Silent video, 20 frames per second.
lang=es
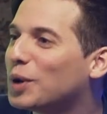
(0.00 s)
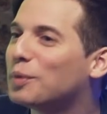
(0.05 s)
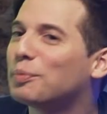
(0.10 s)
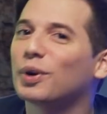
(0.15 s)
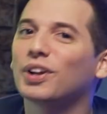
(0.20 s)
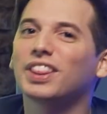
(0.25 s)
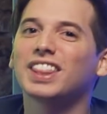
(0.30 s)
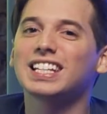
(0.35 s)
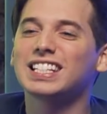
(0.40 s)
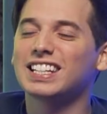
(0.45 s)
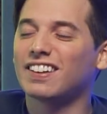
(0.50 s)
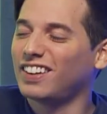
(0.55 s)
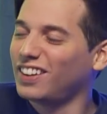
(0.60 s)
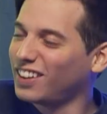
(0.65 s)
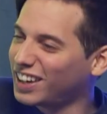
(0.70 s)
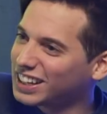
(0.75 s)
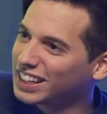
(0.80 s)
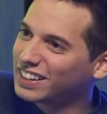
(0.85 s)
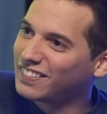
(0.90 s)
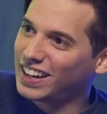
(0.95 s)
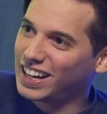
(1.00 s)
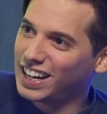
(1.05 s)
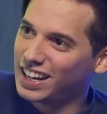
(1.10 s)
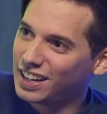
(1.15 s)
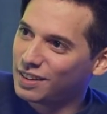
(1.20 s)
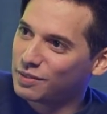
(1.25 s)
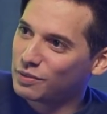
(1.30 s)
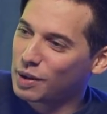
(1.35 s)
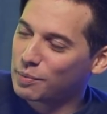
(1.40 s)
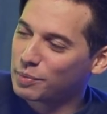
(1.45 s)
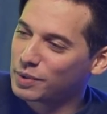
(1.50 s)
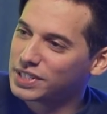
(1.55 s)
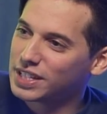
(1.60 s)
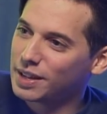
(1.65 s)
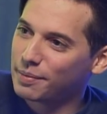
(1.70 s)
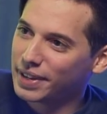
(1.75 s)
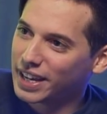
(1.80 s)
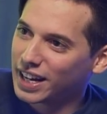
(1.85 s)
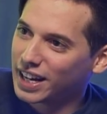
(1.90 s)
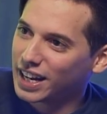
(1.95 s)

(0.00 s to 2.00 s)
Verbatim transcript: Pero por 10, ¿sabes lo que te vale una publicidad de mi